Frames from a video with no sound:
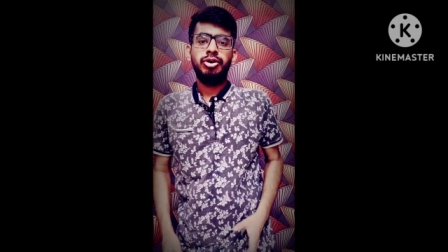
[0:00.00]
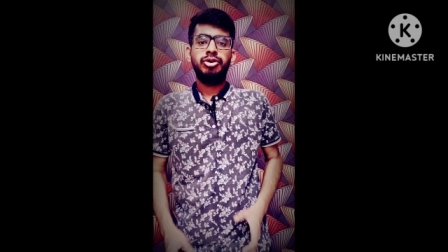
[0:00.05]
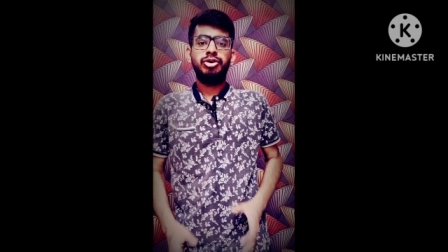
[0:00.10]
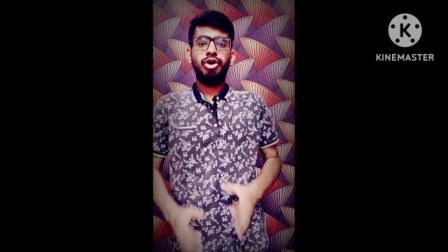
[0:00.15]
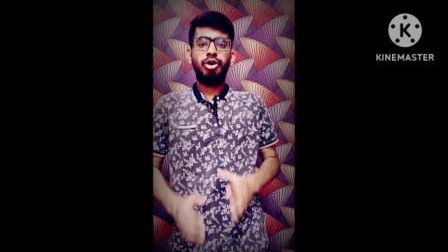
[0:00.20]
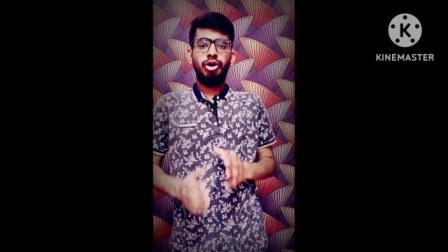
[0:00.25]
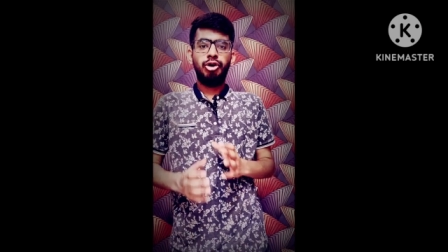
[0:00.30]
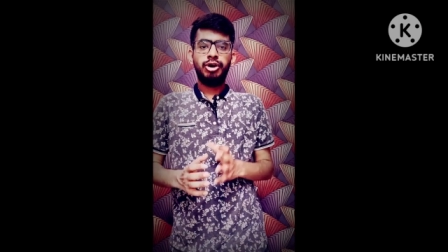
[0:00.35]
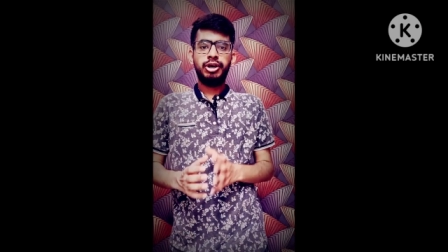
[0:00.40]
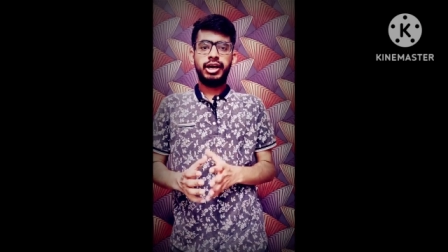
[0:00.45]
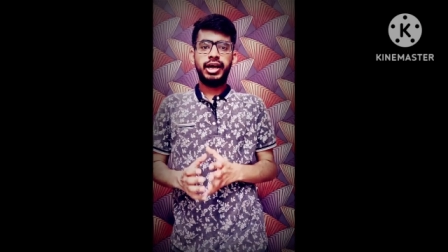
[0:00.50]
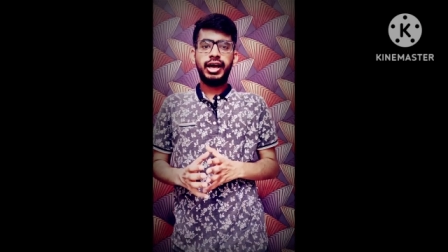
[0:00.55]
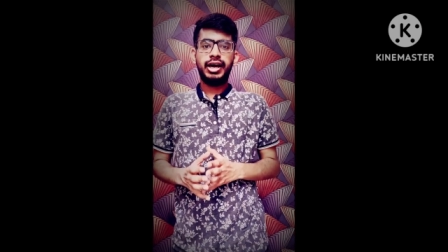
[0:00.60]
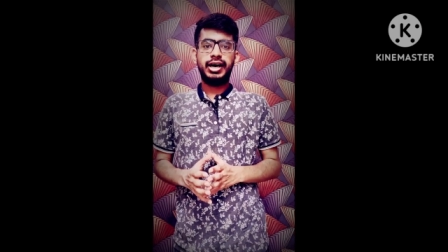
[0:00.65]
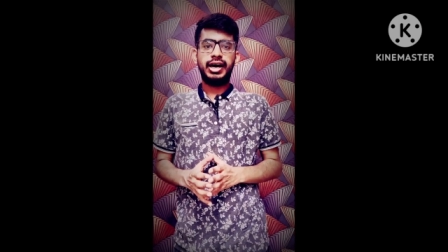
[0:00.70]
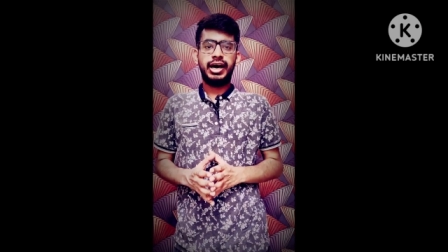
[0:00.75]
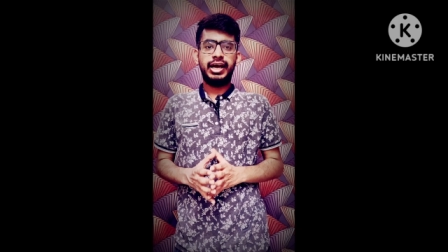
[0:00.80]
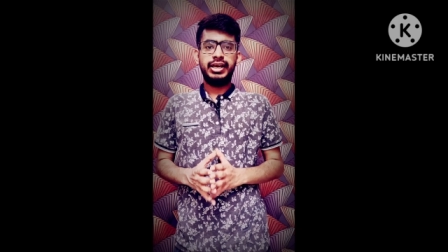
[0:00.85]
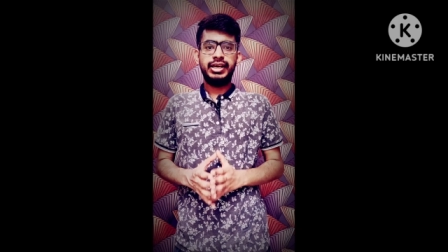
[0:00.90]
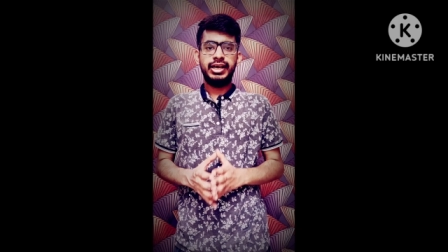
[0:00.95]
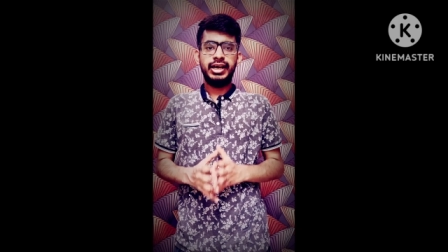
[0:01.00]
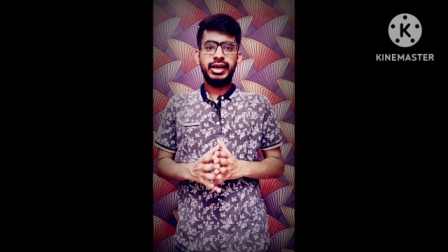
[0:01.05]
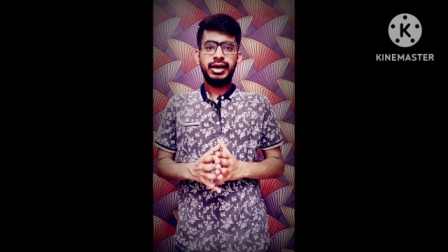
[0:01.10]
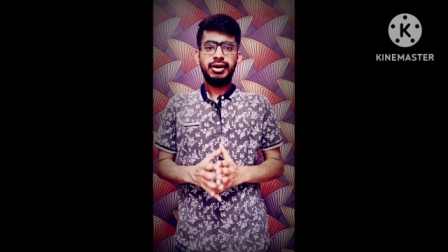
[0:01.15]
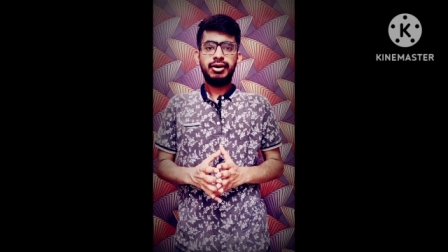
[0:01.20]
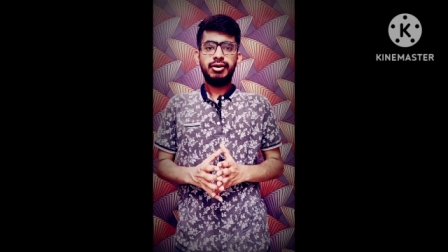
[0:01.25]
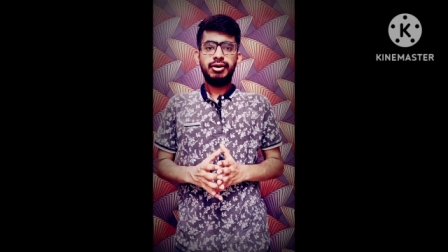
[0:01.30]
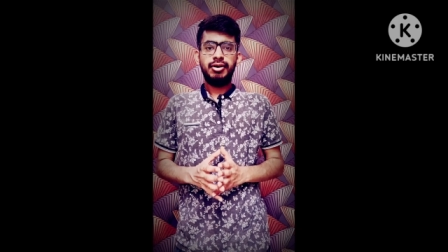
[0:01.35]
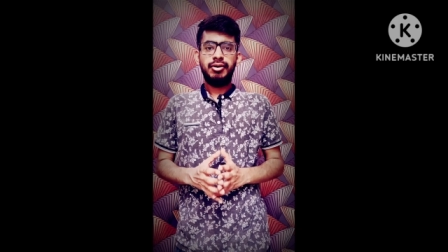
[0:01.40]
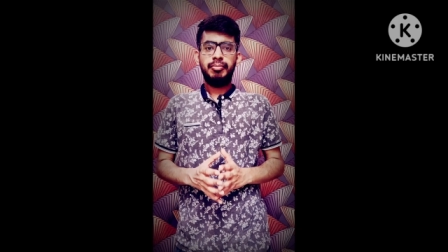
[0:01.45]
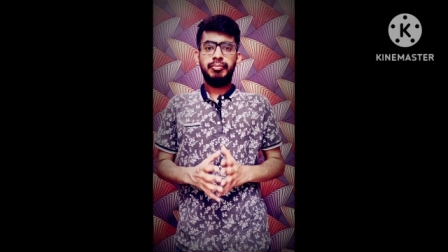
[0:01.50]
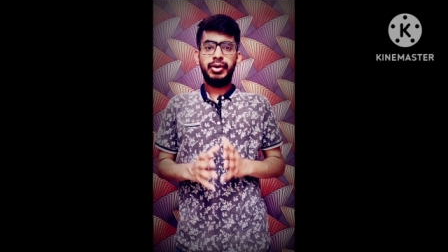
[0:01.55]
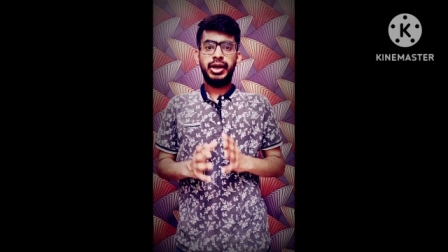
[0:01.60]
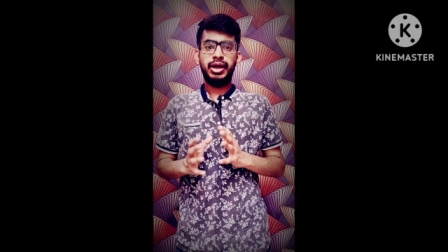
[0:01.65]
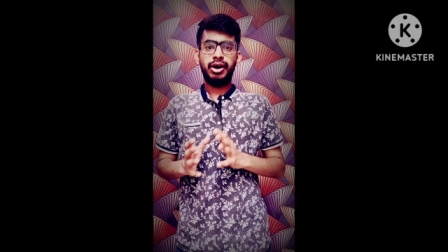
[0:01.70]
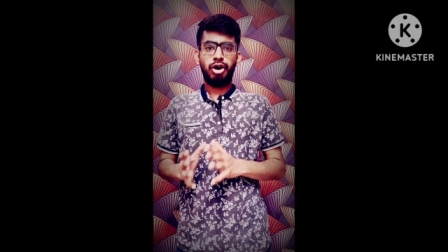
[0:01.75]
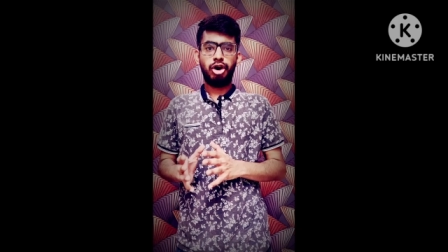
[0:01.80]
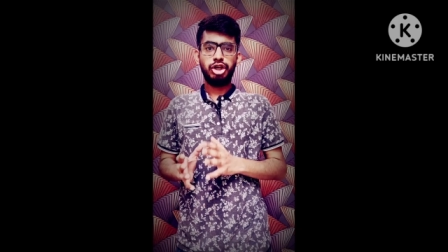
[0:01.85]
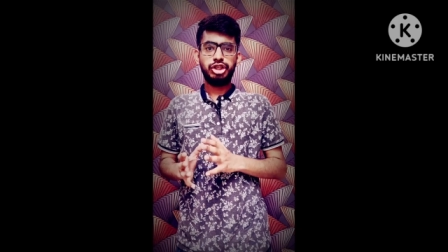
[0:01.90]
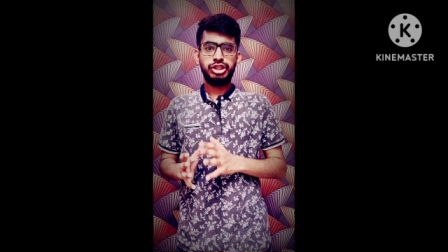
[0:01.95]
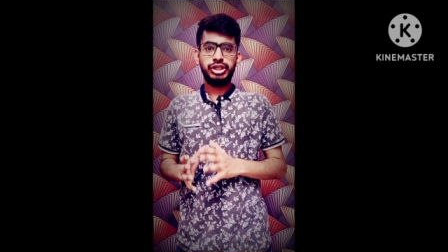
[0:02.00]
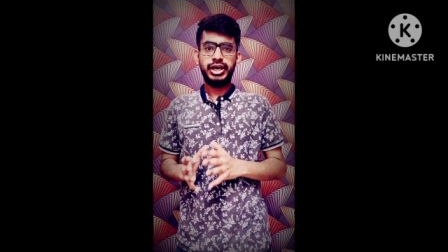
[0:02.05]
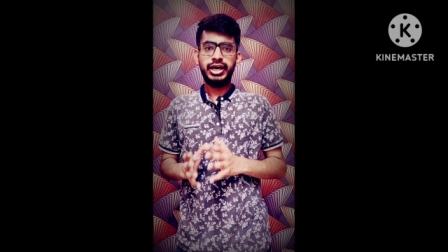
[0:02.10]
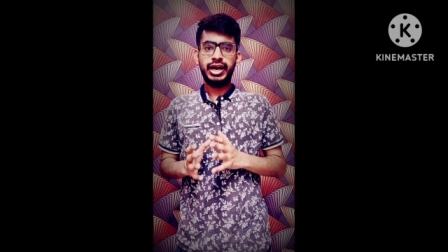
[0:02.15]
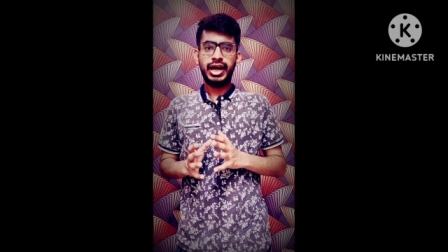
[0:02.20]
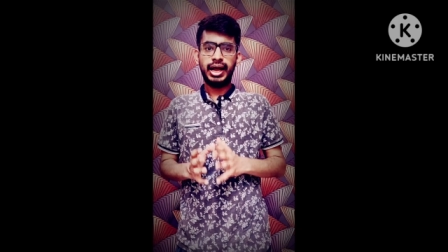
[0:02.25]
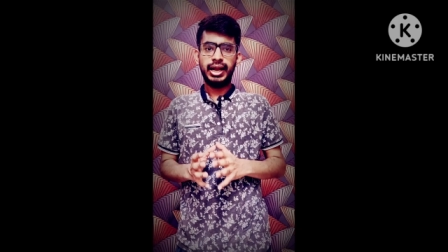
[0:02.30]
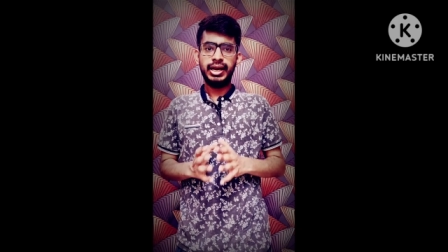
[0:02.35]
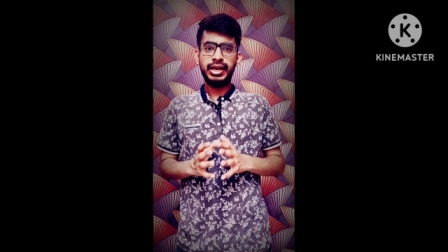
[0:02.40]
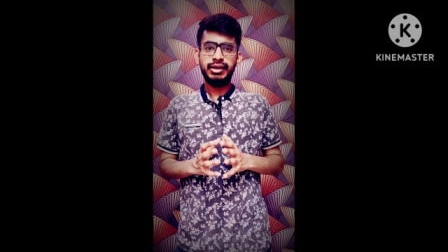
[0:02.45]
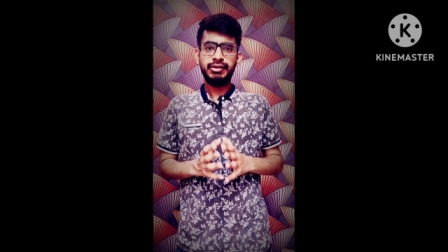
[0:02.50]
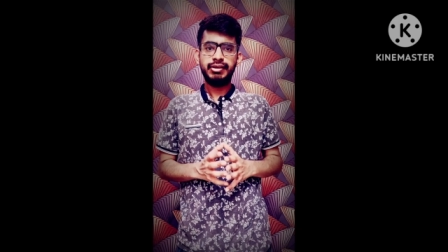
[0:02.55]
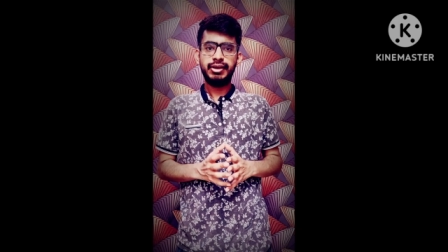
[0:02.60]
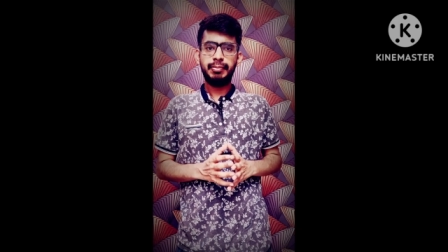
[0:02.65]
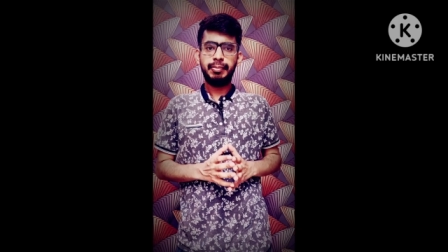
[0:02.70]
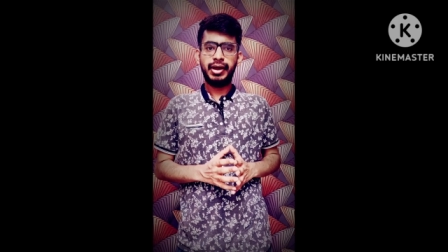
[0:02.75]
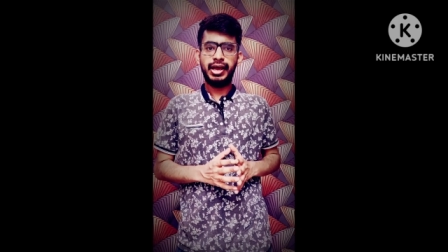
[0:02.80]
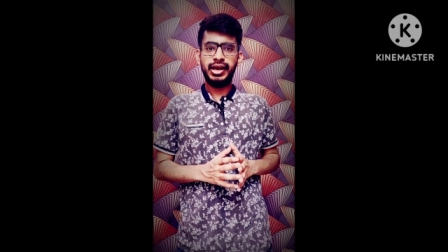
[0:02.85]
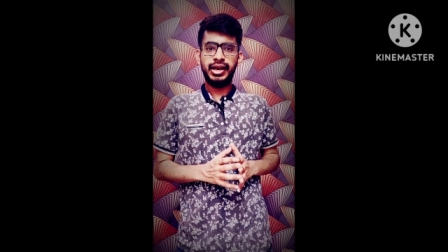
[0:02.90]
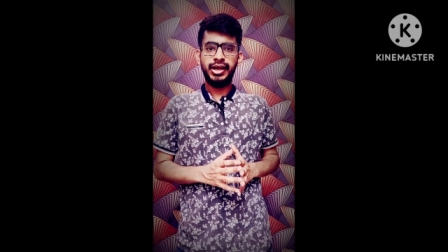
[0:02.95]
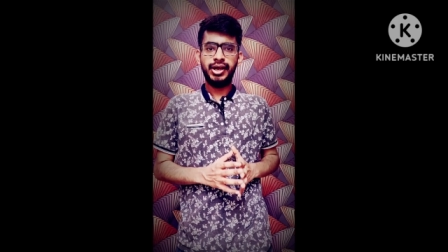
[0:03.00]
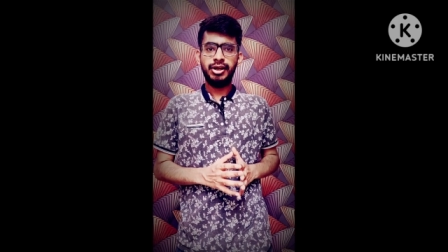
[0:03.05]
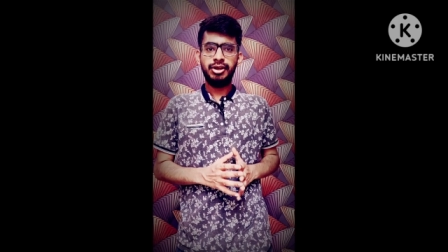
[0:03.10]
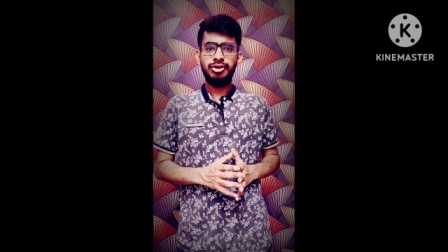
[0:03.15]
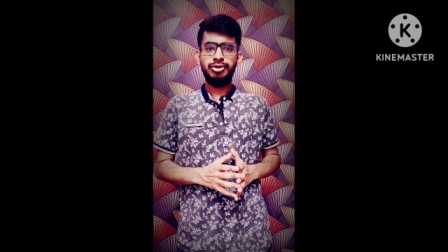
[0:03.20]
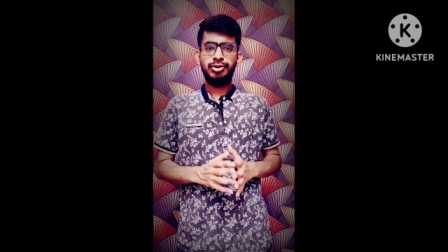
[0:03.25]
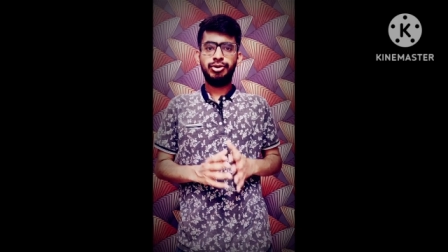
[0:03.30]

तो उनके करियर में रोशनी डालने से पहले